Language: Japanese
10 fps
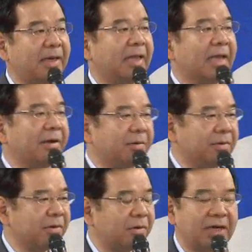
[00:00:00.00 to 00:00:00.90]
連帯
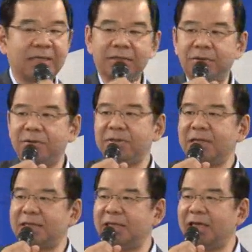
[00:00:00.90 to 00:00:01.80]
のご挨拶と
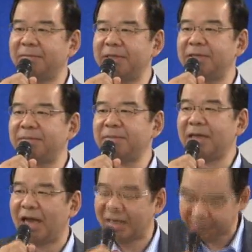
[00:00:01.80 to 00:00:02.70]
させていただきます
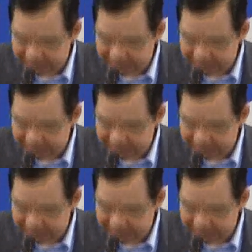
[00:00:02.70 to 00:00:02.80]
ありが